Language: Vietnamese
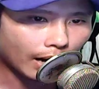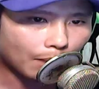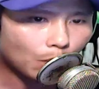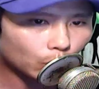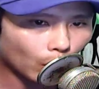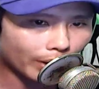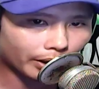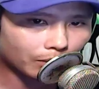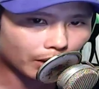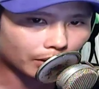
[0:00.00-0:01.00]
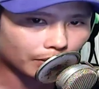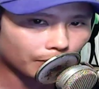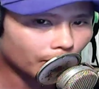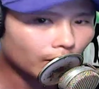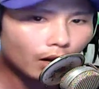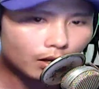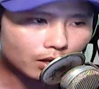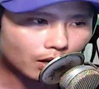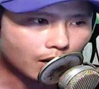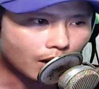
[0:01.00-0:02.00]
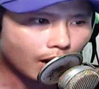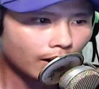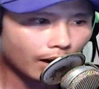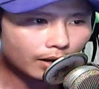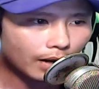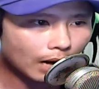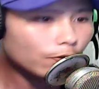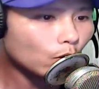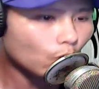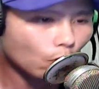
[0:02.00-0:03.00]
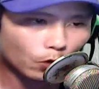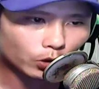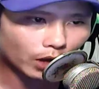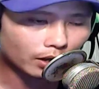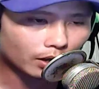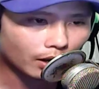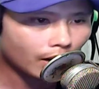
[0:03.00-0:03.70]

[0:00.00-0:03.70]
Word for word: ám hoàn toàn tĩnh mịch hơn nữa là hắc ám vô cùng vô tận